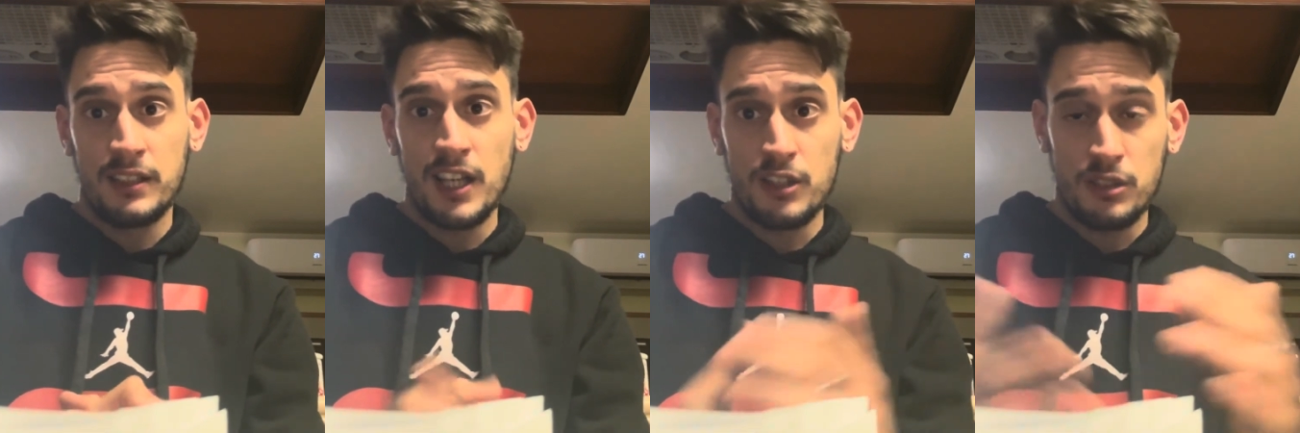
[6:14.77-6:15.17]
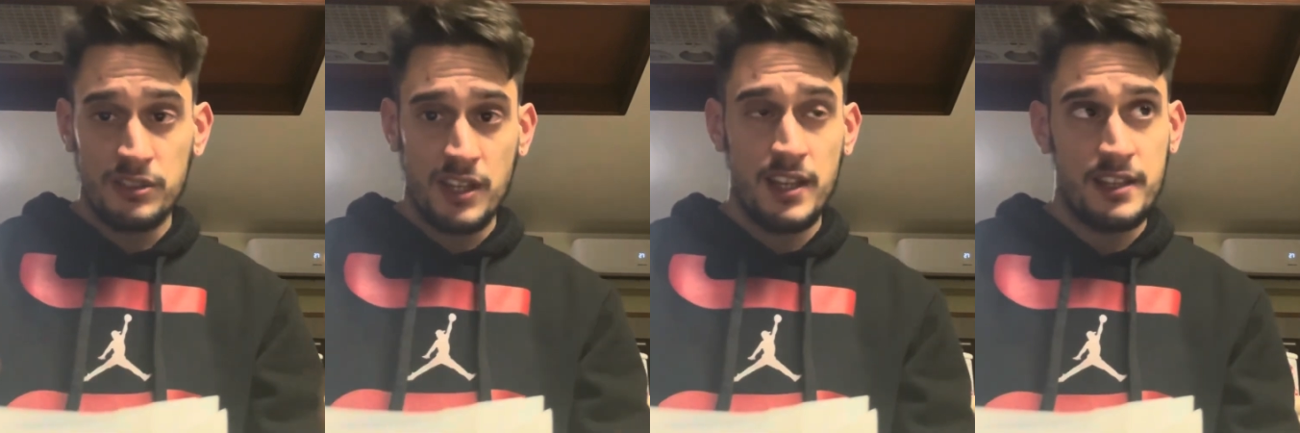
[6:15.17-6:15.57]
eh, Darko
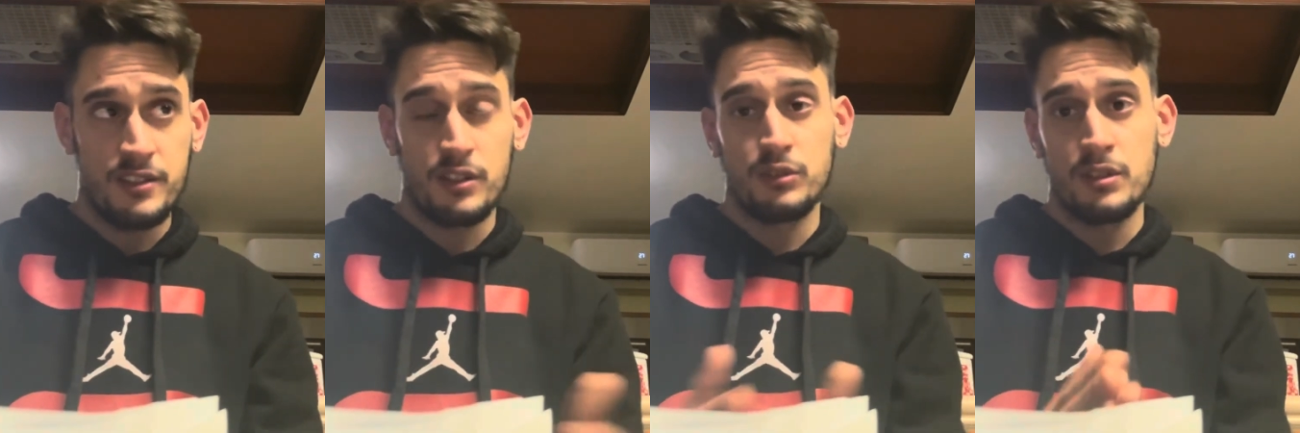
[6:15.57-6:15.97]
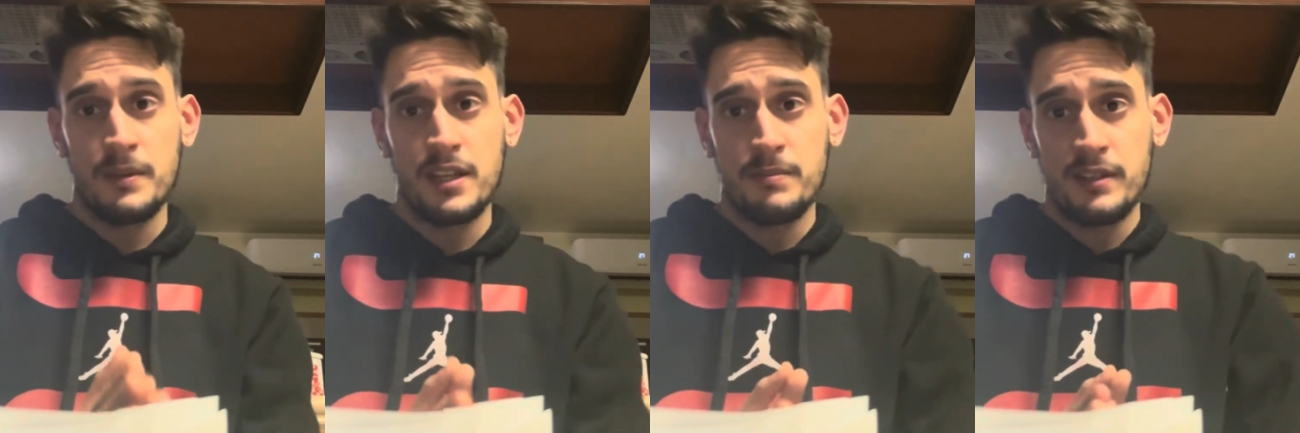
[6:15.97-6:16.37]
Series secondo
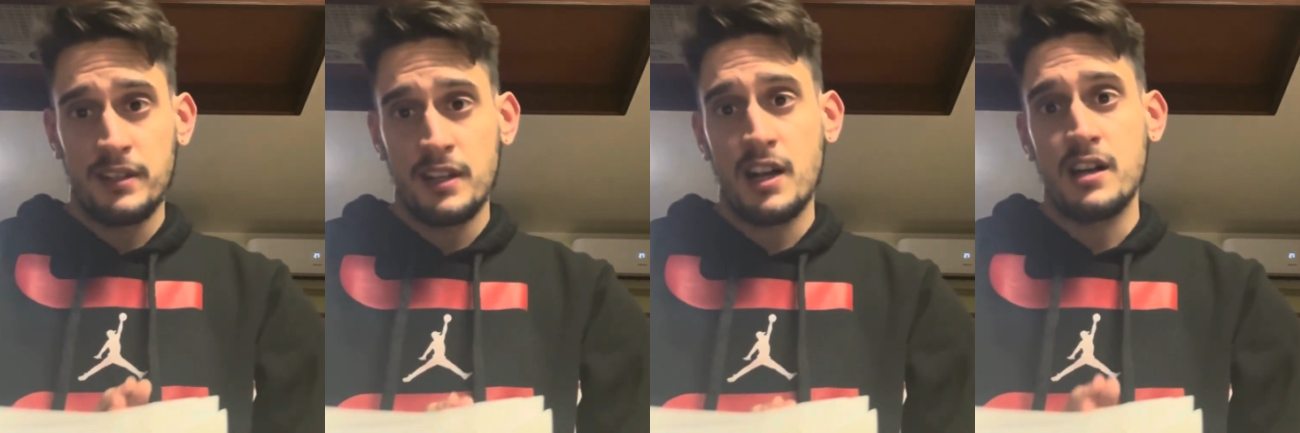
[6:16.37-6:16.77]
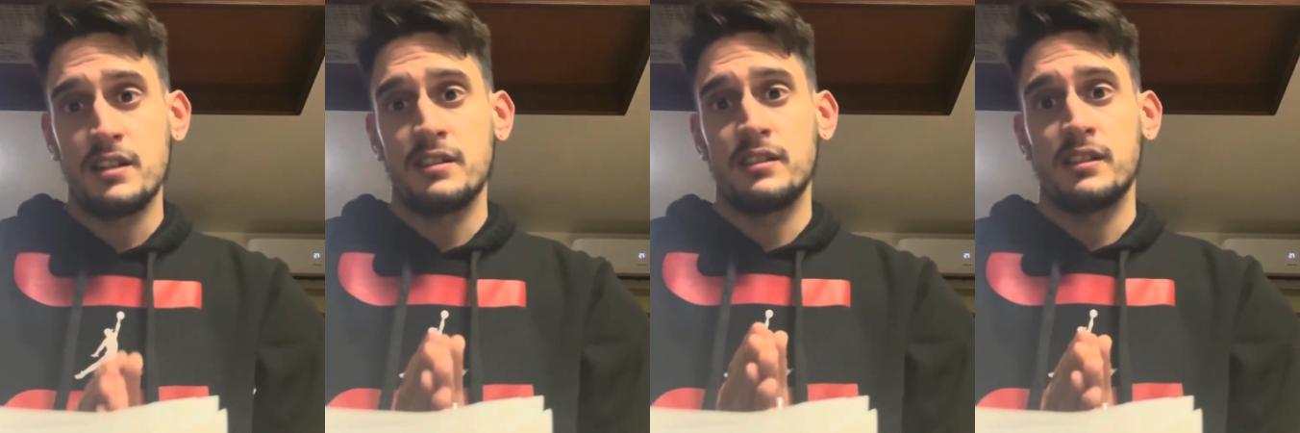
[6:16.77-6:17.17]
me
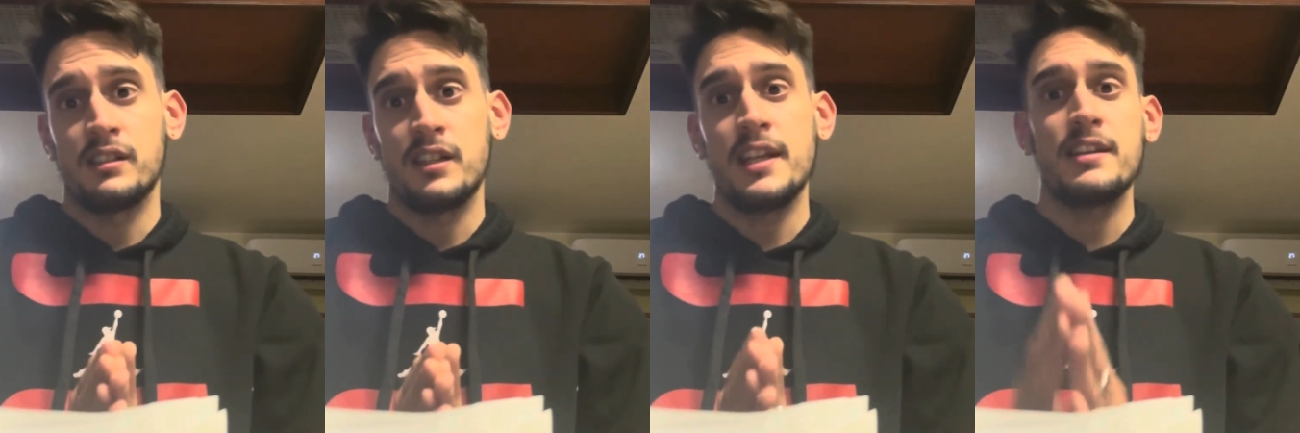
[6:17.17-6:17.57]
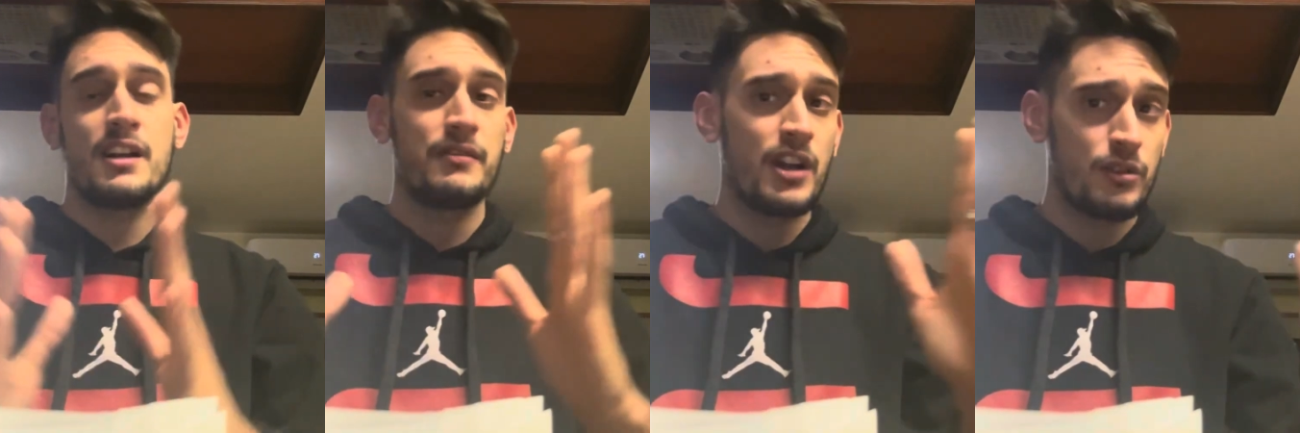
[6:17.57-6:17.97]
riprenderà uh, e
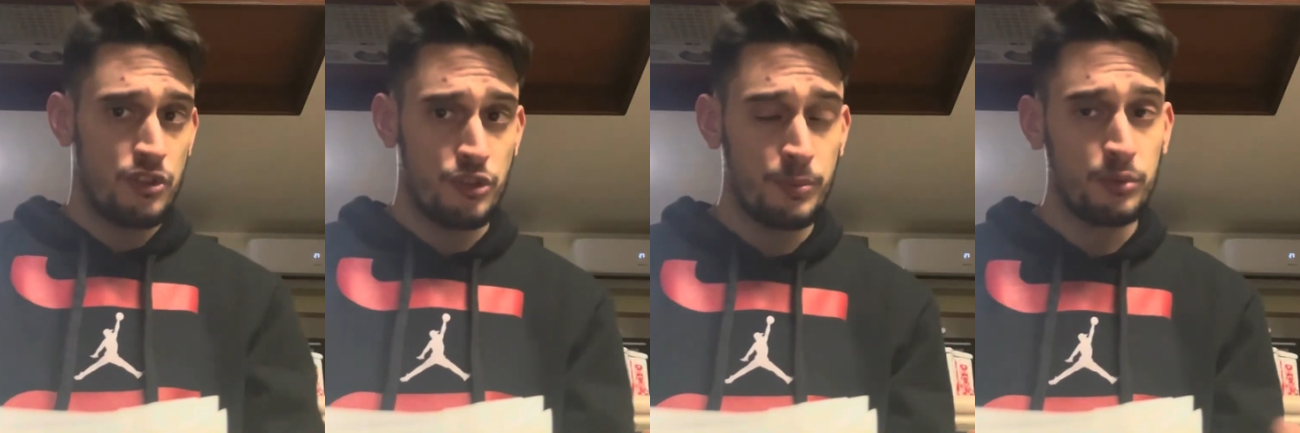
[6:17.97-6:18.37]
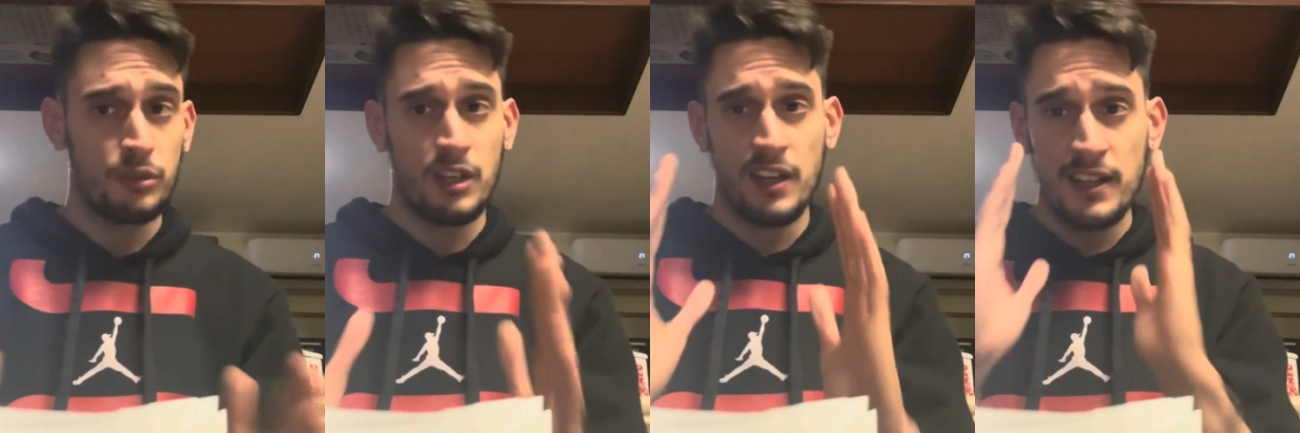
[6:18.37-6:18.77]
avrà uno
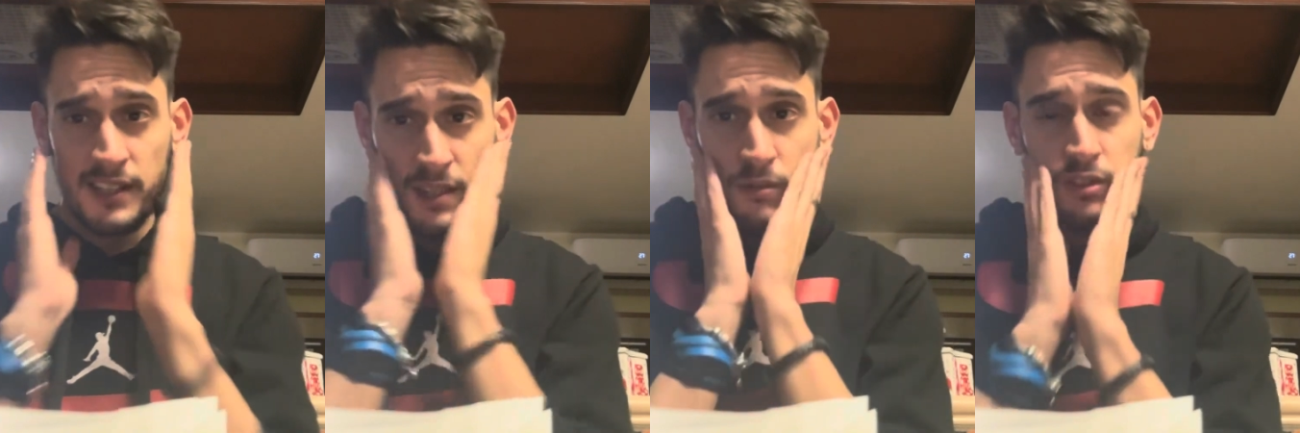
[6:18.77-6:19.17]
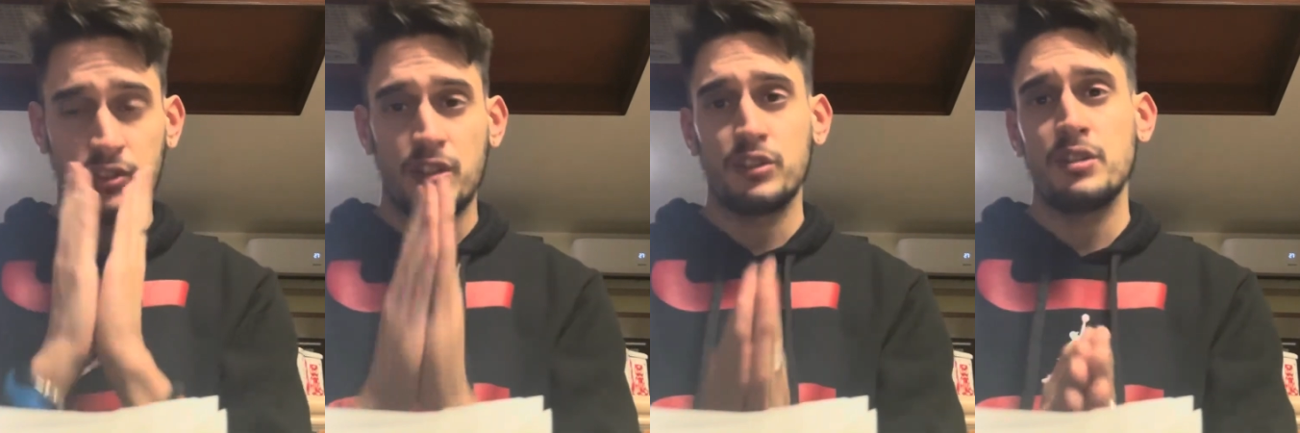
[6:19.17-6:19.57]
spunto narrativo
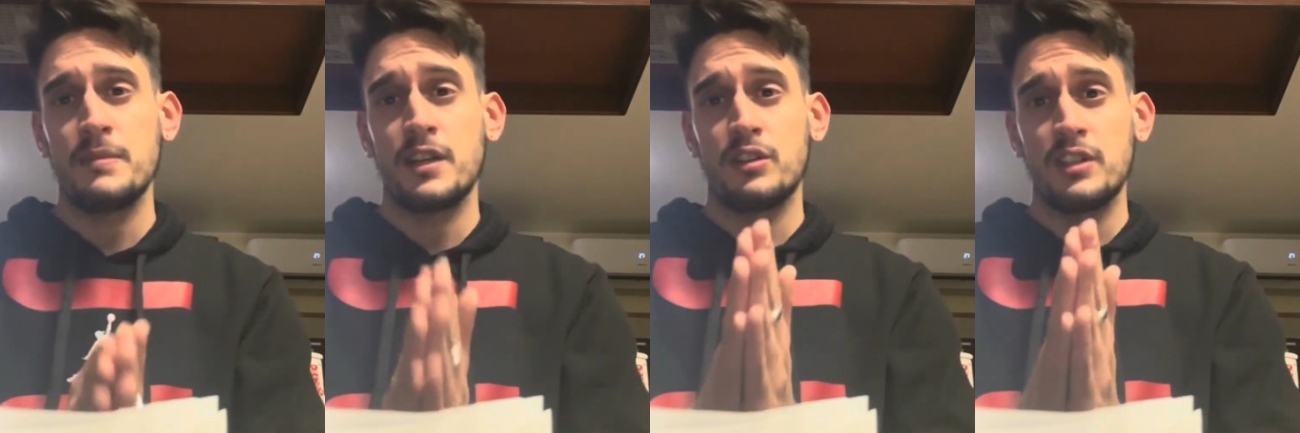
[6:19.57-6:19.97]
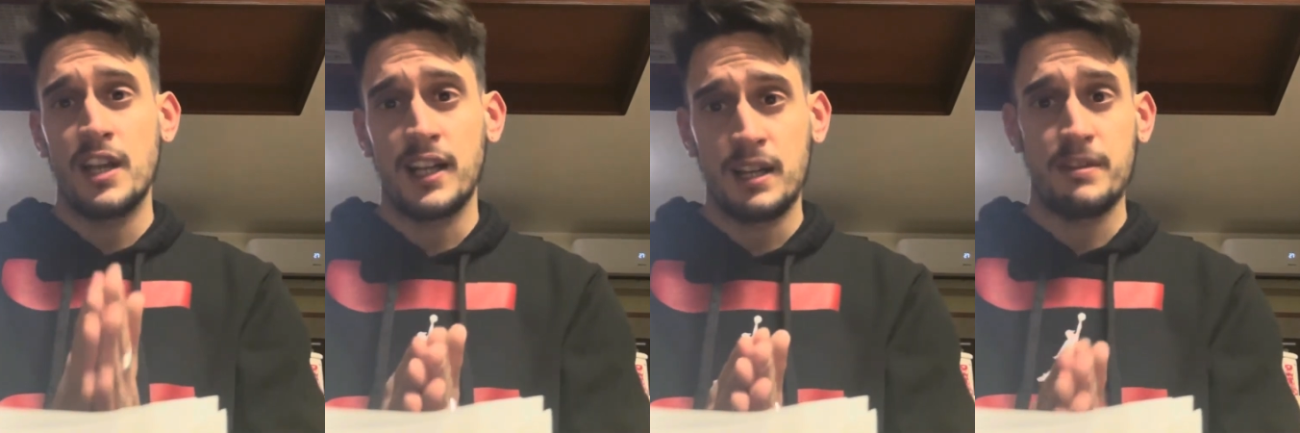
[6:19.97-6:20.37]
secondo me con i
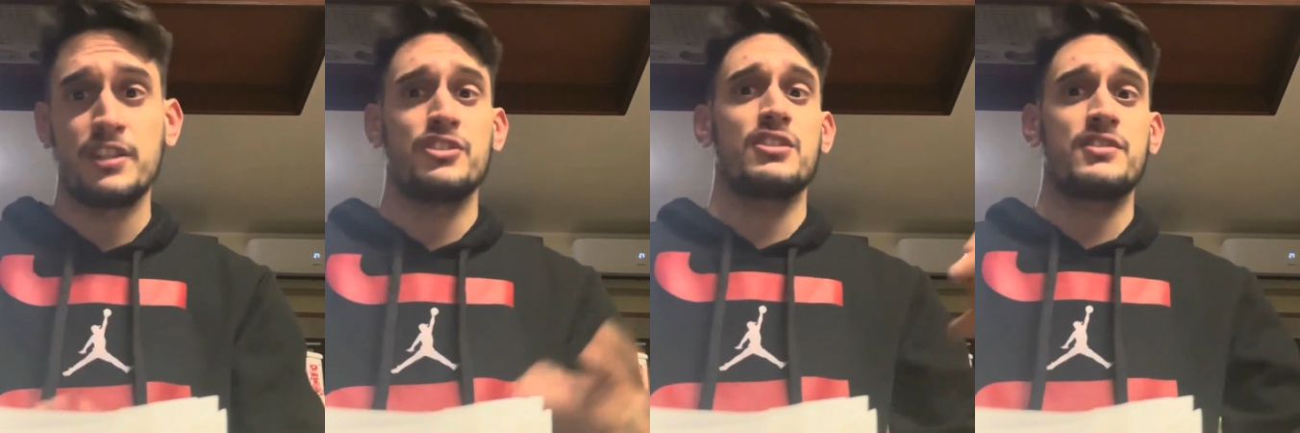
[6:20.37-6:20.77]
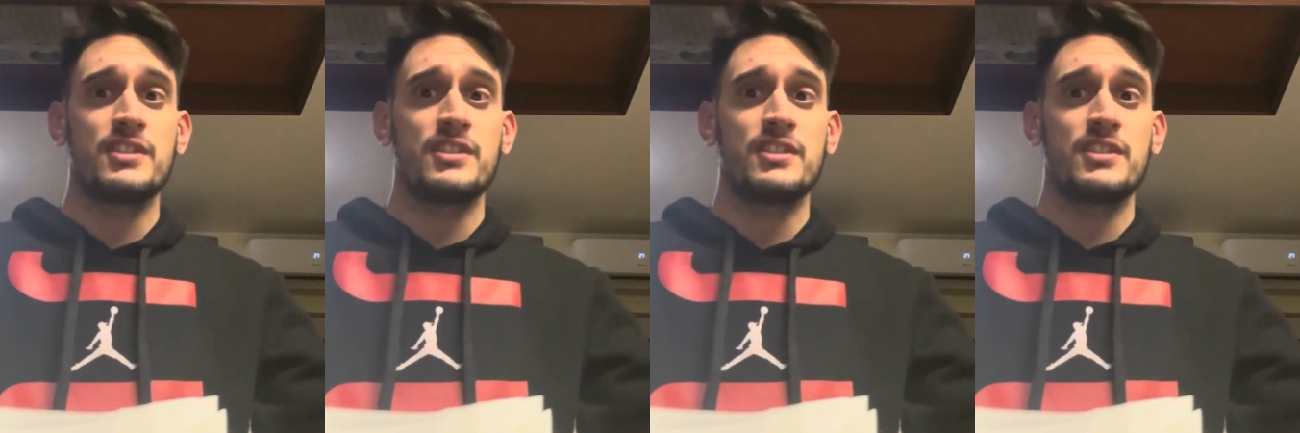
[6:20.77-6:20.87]
Young Avengers.